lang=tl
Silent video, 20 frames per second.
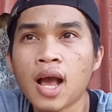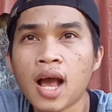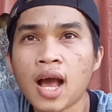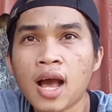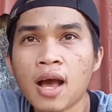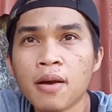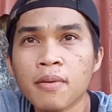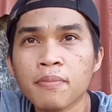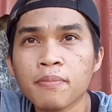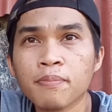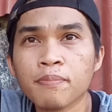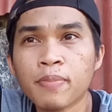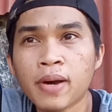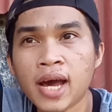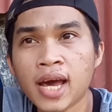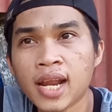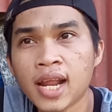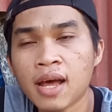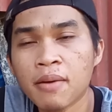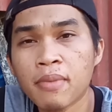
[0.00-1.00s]
um,
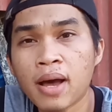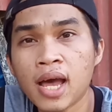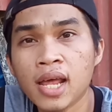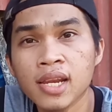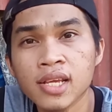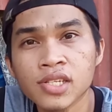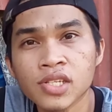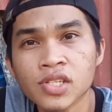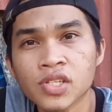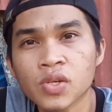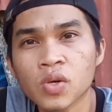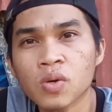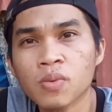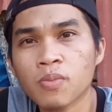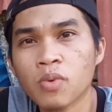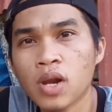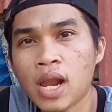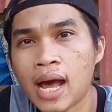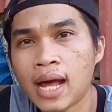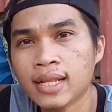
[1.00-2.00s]
para maalis yung
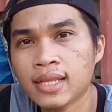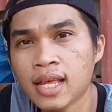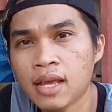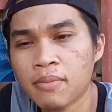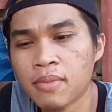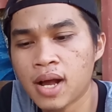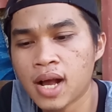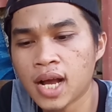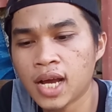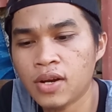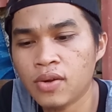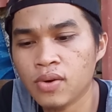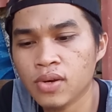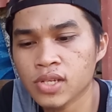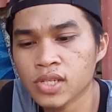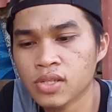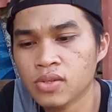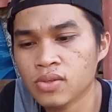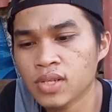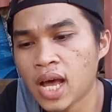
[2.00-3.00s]
bulate mga
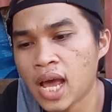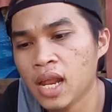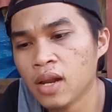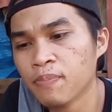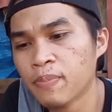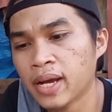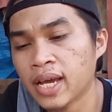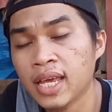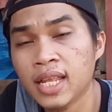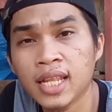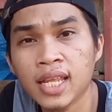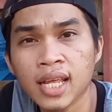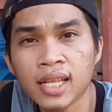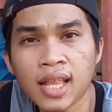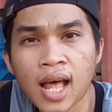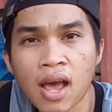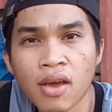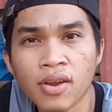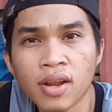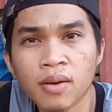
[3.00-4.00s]
kanugis no dahil pag hindi
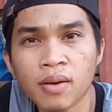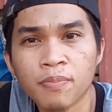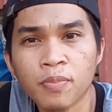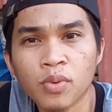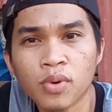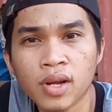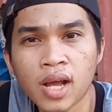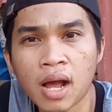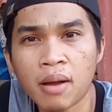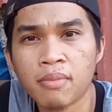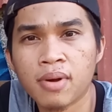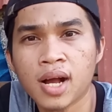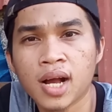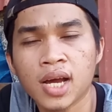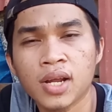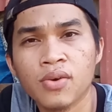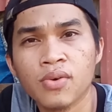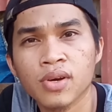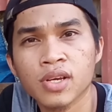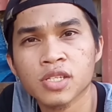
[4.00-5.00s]
tayo nagpurga mga
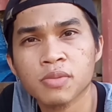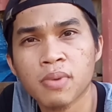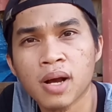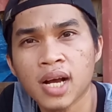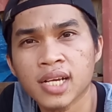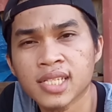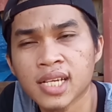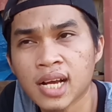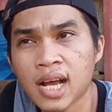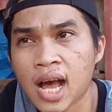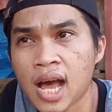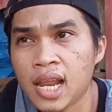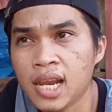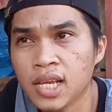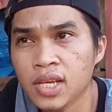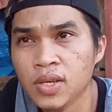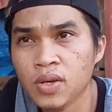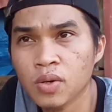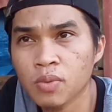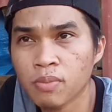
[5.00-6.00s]
kanugis baka
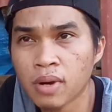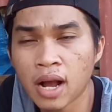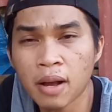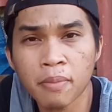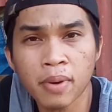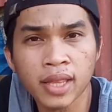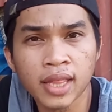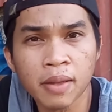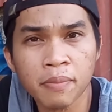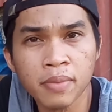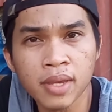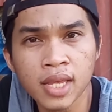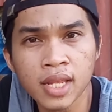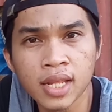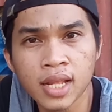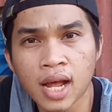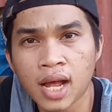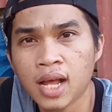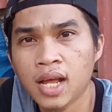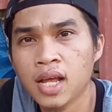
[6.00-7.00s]
sakaling yung mga
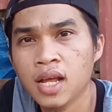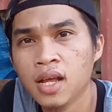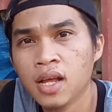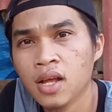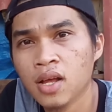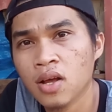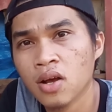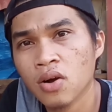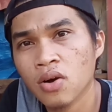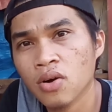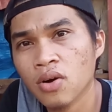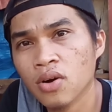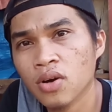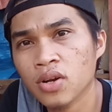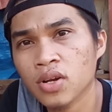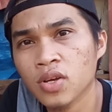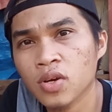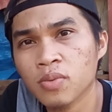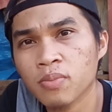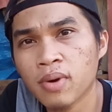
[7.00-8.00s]
vitamina or
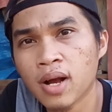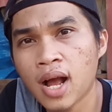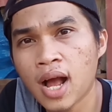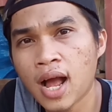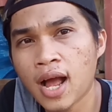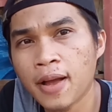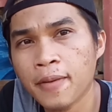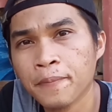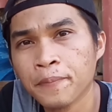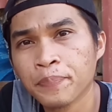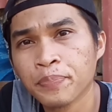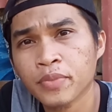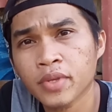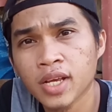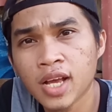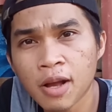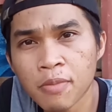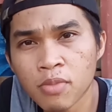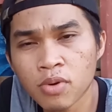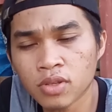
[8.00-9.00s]
yung mga
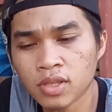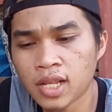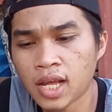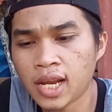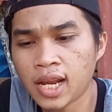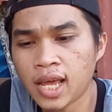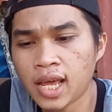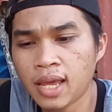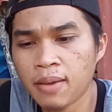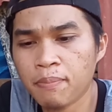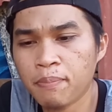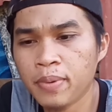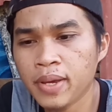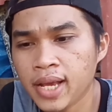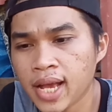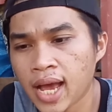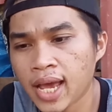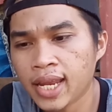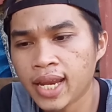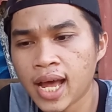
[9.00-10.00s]
gamot na
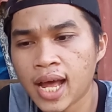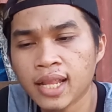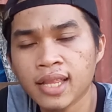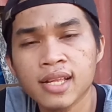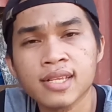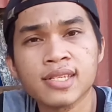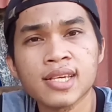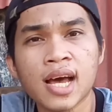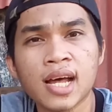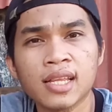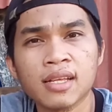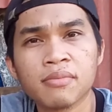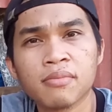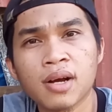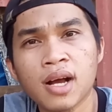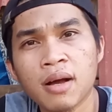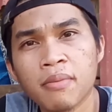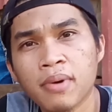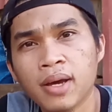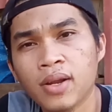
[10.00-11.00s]
naibigay natin sa ating
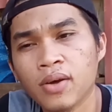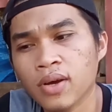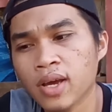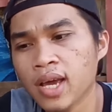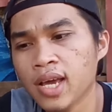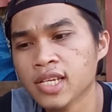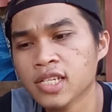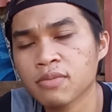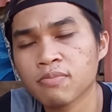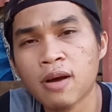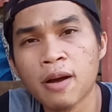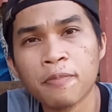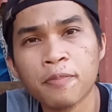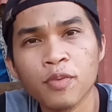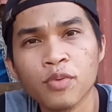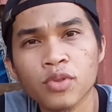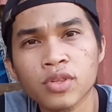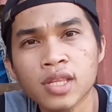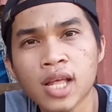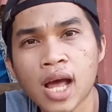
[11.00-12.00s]
mga manok is
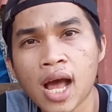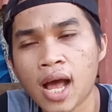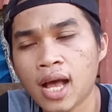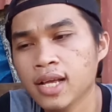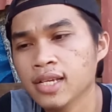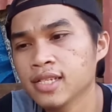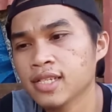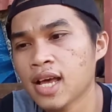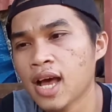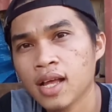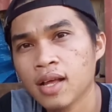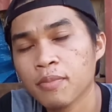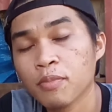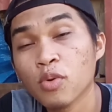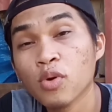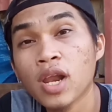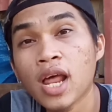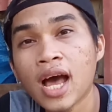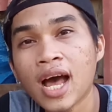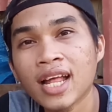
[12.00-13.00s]
mapunta sa
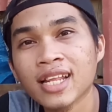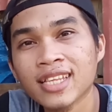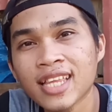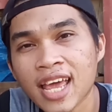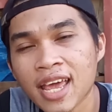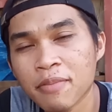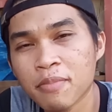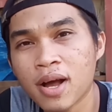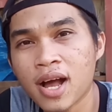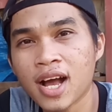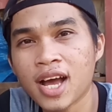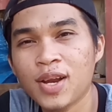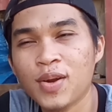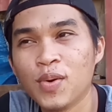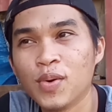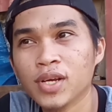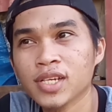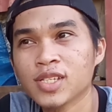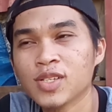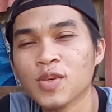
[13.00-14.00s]
bulate mga
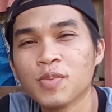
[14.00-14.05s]
kalods.